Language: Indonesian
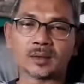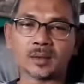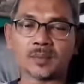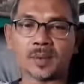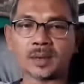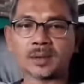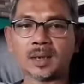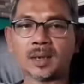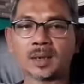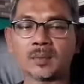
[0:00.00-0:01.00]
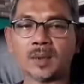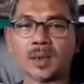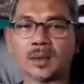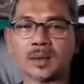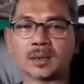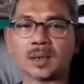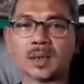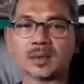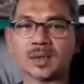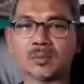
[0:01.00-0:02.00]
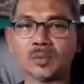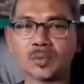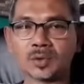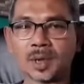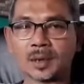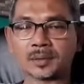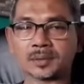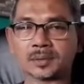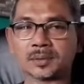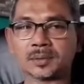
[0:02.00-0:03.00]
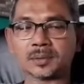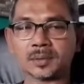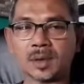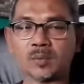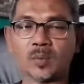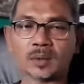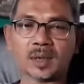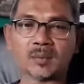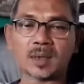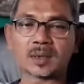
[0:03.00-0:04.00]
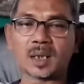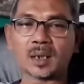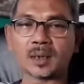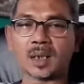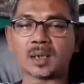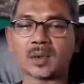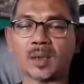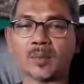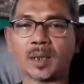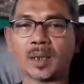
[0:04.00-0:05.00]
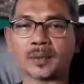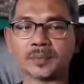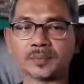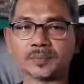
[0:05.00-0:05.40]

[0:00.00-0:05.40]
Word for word: Tepatnya Kepala Desa Cimuncang, Kabupaten Majalengka, Jawa Barat.